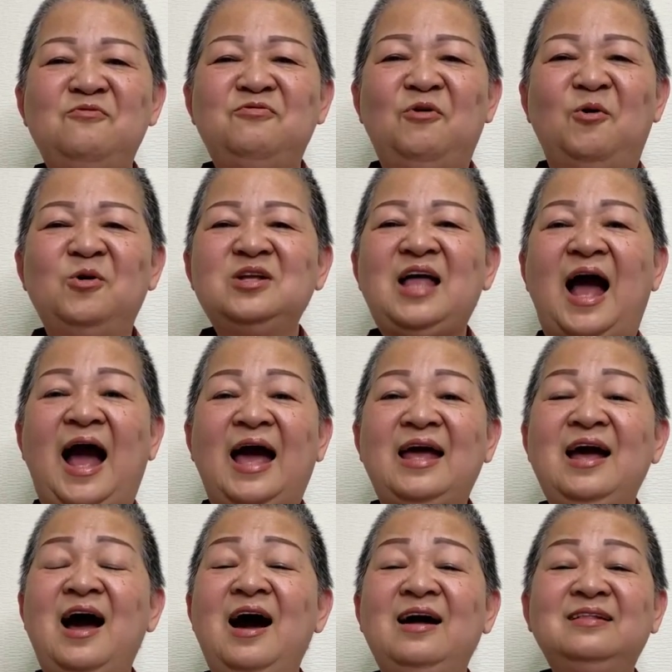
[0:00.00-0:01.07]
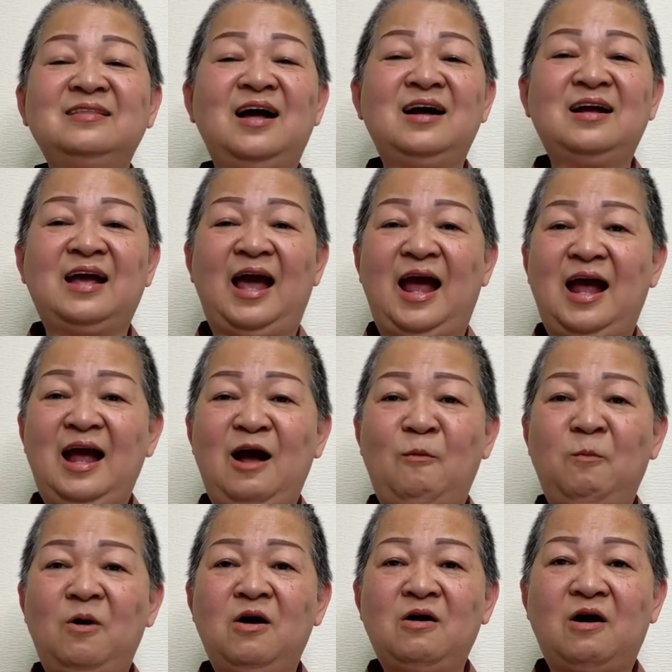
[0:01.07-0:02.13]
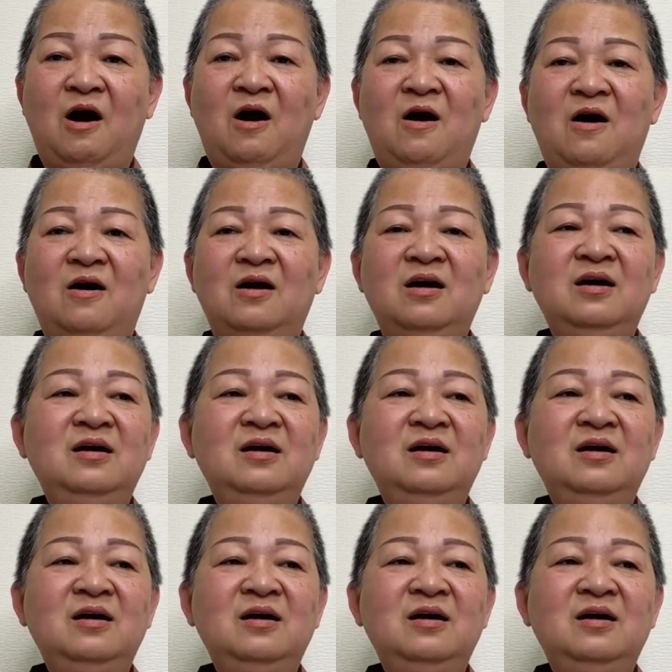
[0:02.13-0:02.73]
phủi thải hết tất cả không có còn